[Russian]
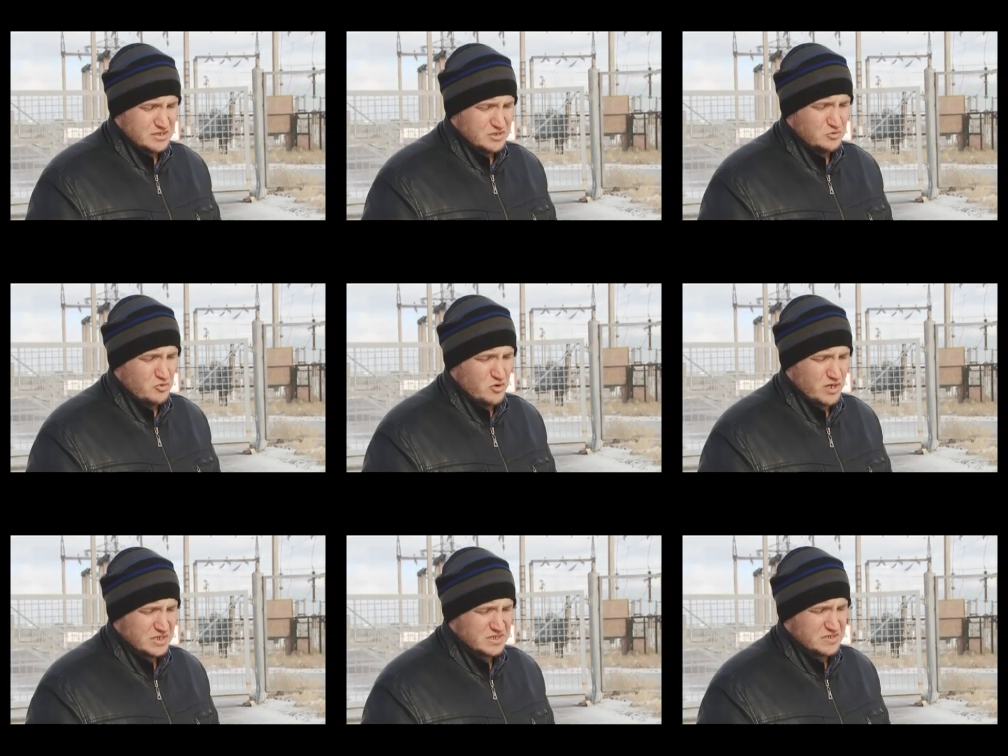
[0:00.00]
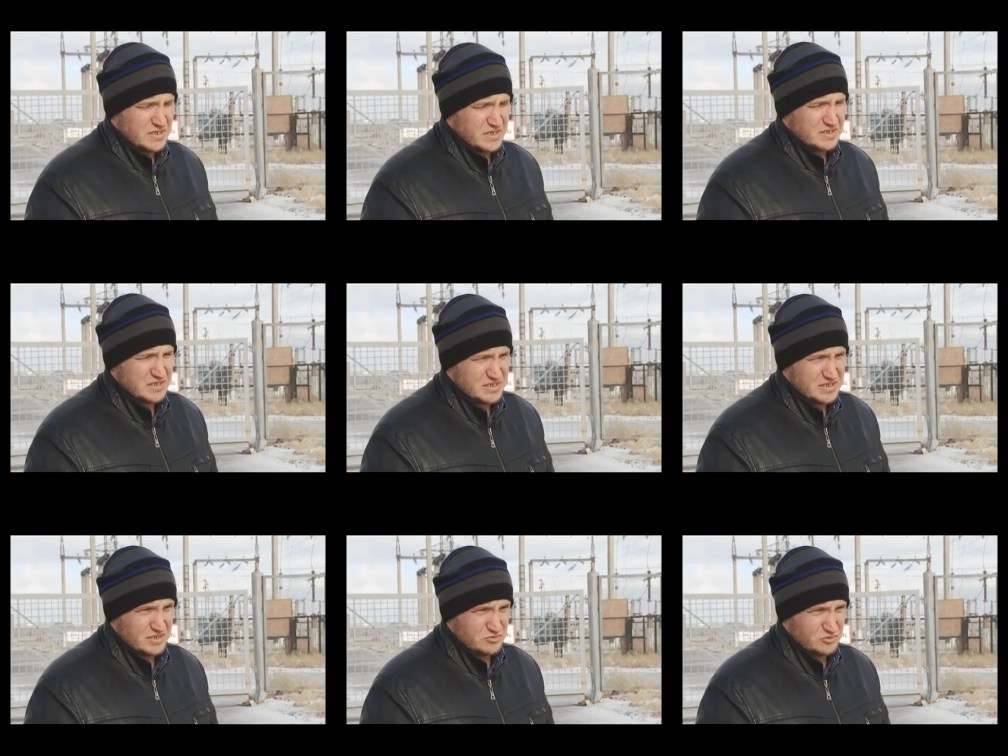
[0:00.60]
КИГОКа
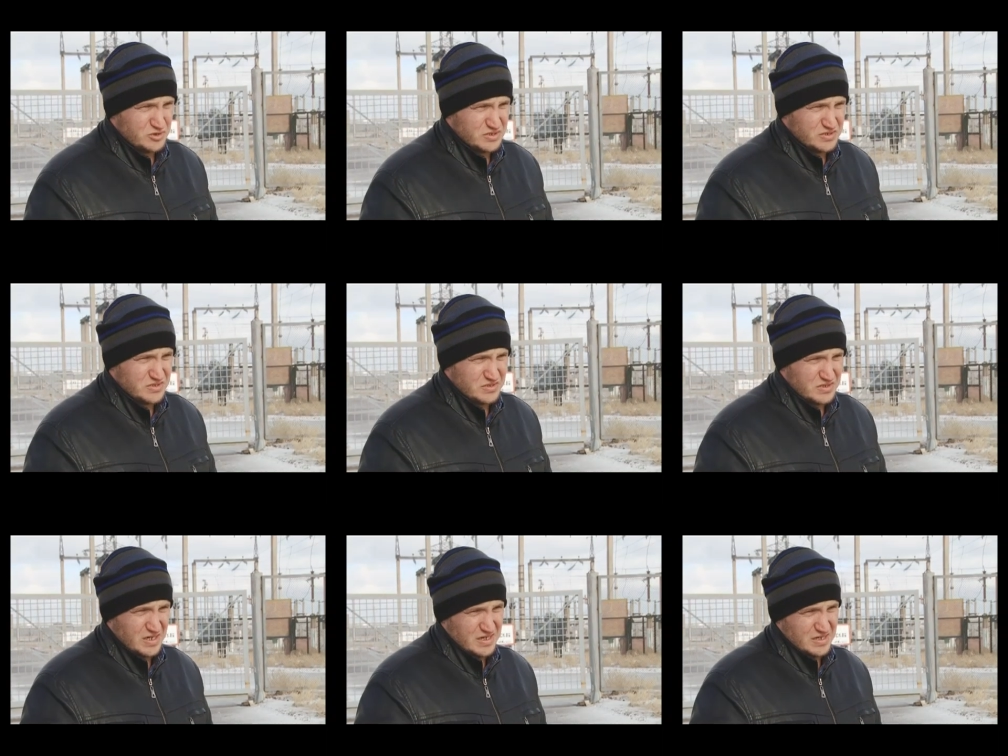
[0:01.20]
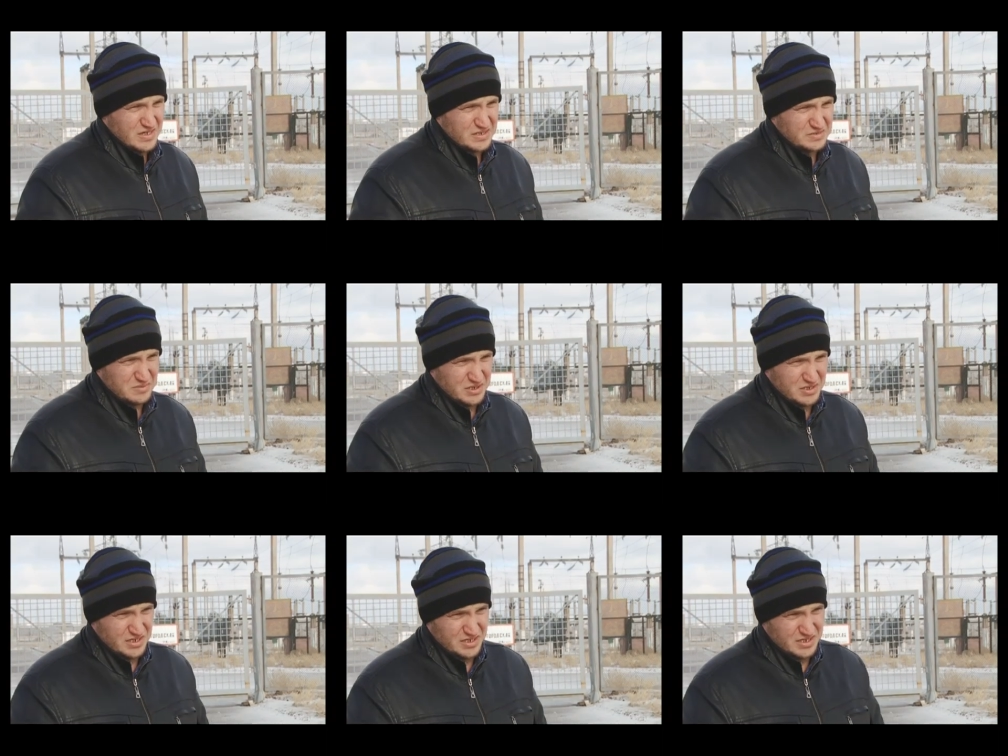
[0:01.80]
ЦРДЦ, то есть центральный
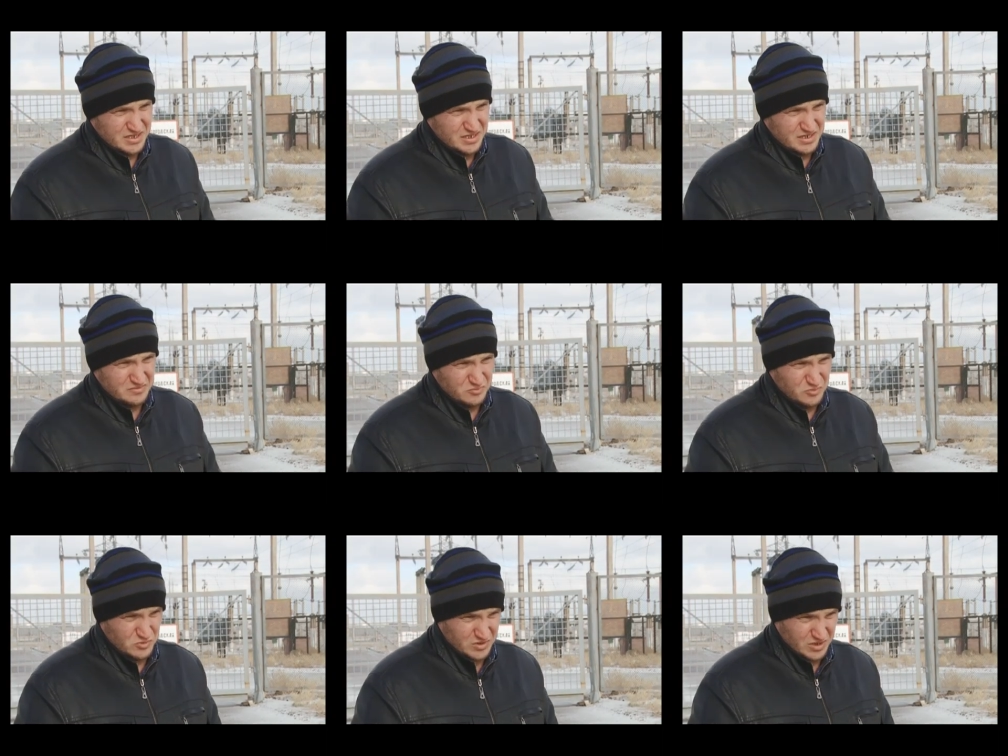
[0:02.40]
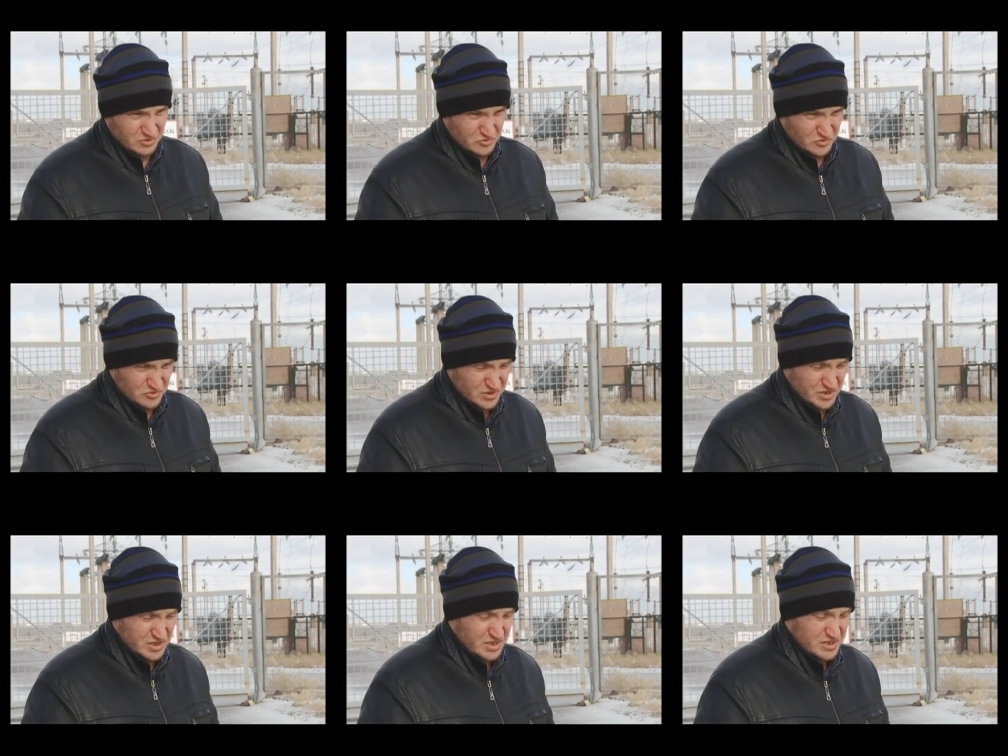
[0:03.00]
распределительный пункт такой у
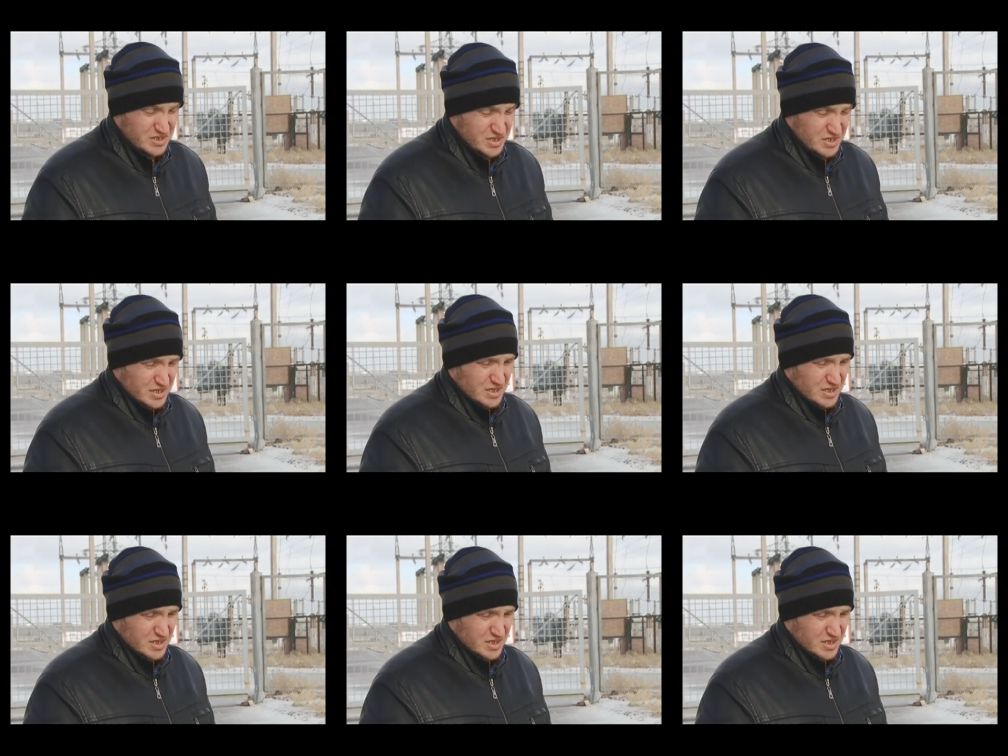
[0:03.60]
них есть,